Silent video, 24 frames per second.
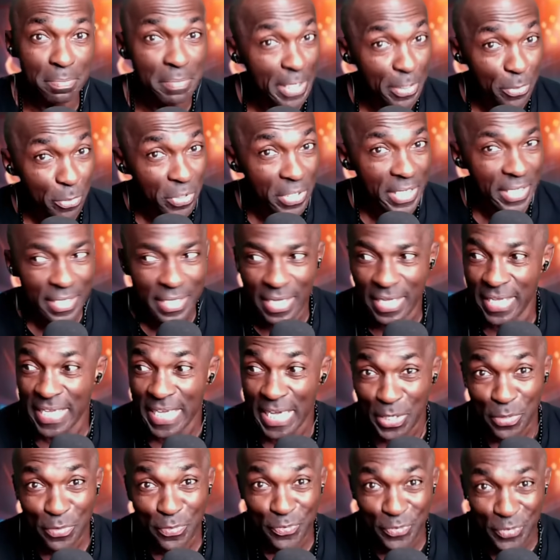Mais oui, il y
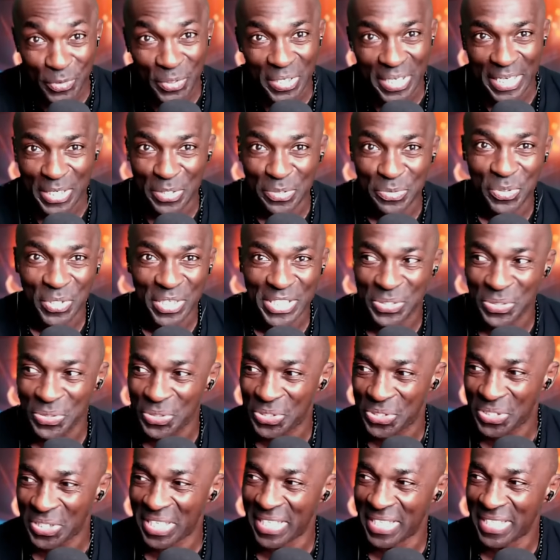a le feu là, on voit
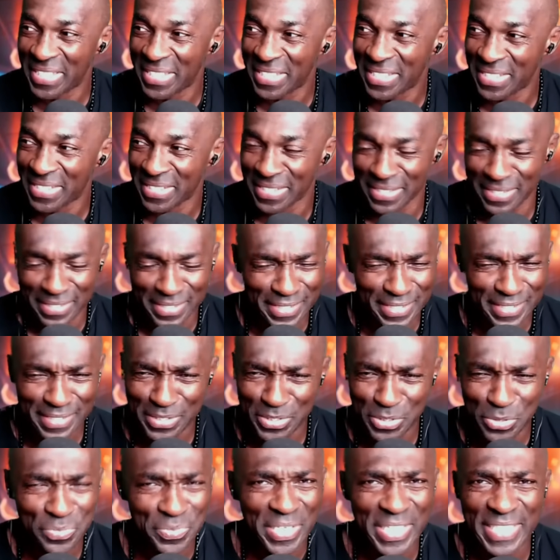tous.
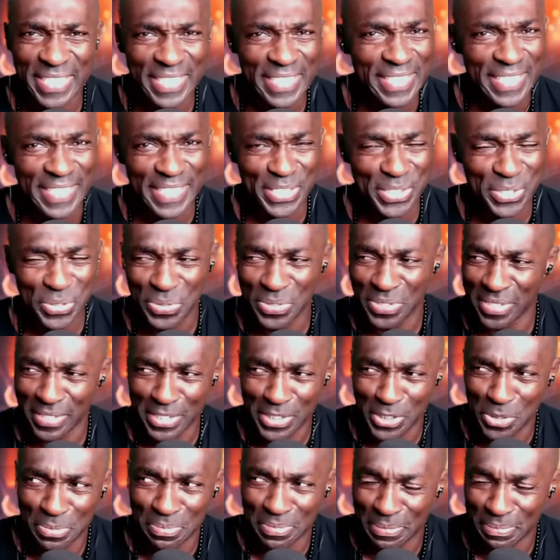Souvent ils disent des choses, euh,
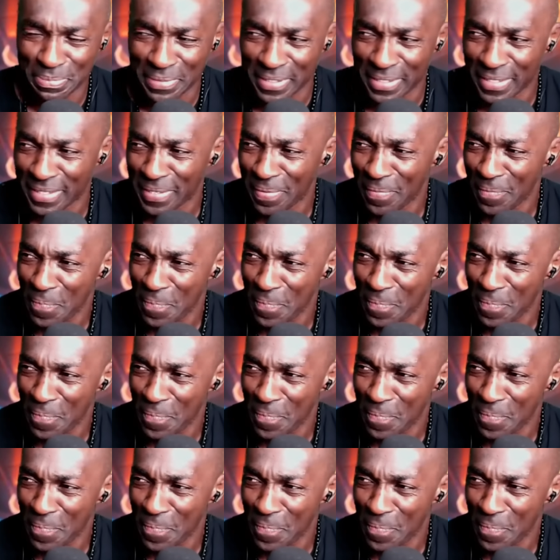je comprends pas.